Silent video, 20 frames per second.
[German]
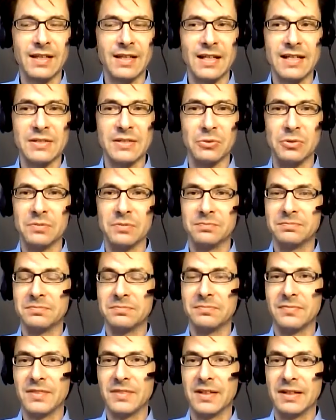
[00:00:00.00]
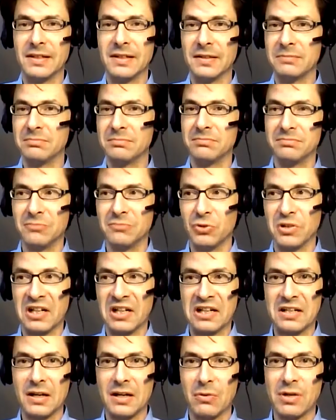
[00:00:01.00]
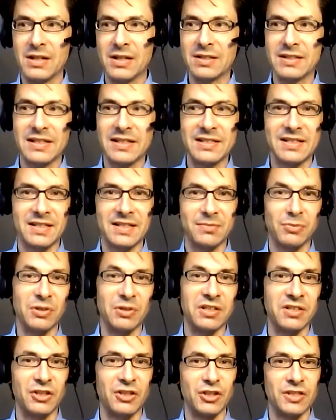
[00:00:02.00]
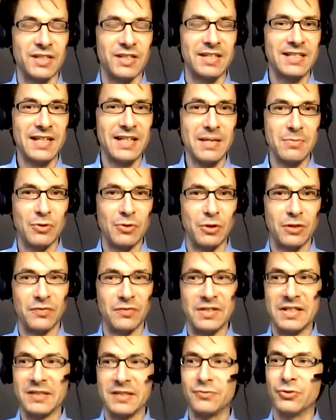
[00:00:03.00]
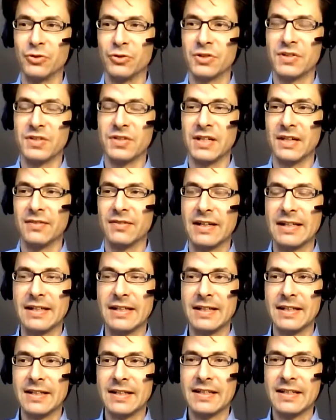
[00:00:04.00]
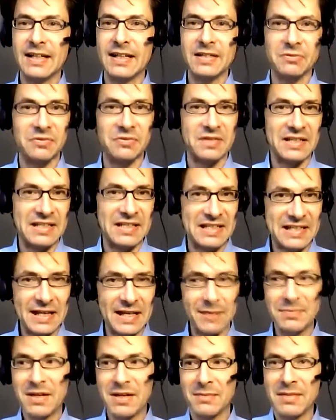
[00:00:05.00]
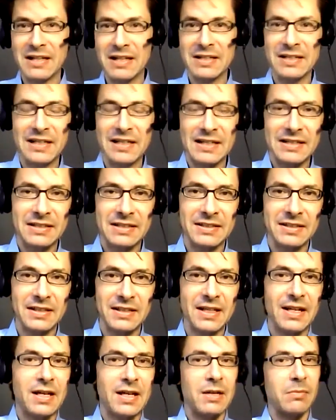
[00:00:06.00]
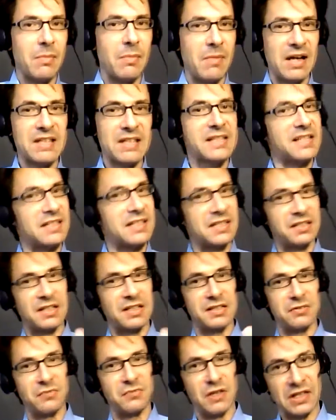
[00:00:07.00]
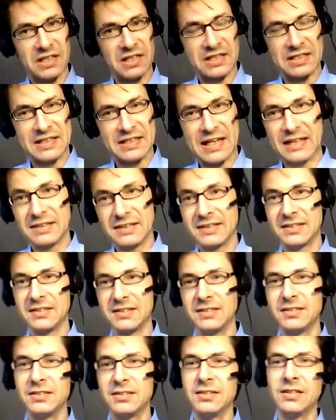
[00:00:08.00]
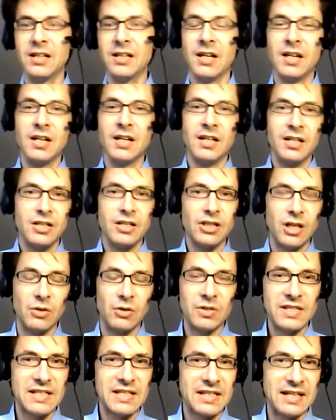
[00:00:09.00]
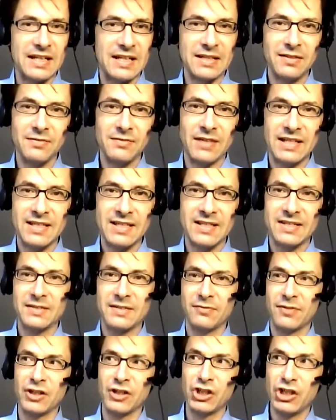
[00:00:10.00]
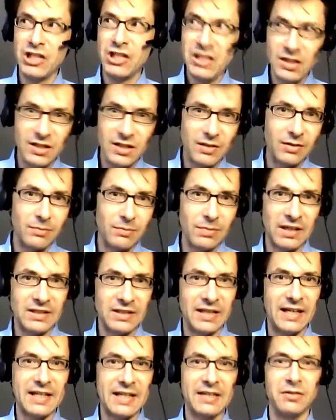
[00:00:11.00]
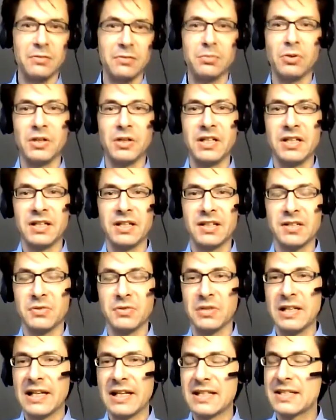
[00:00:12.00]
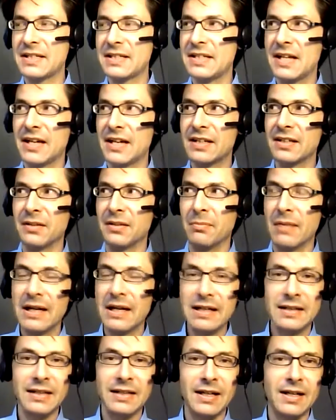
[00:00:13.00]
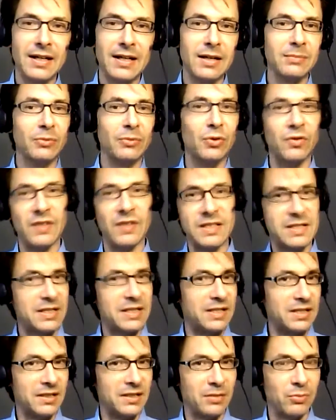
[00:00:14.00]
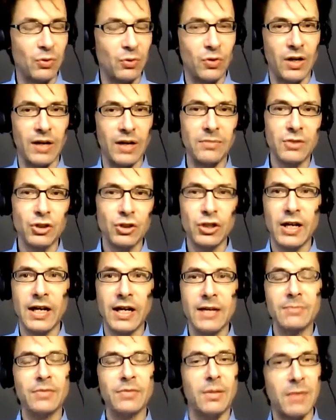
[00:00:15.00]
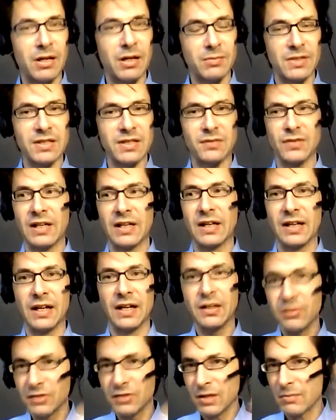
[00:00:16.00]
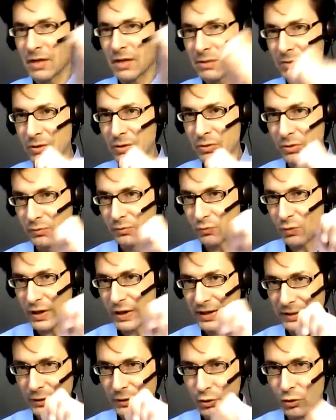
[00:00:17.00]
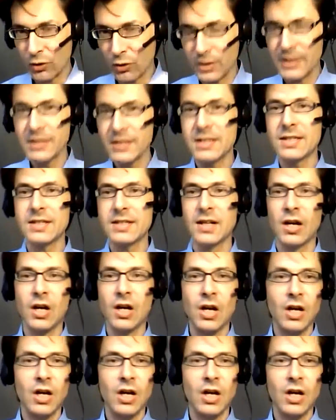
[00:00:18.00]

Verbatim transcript: Also, äh, oder genauer, dass das politische System irgendwie nicht funktioniert. Weil, also ich habe ja mal gedacht, macht sich also wirklich Gedanken, schaut sich an, was verschiedene Parteien und Politiker so die letzten Jahre gemacht haben und was die in ihre Programme schreiben. Da macht man sich viele Gedanken, da macht man irgendwo ein Kreuz.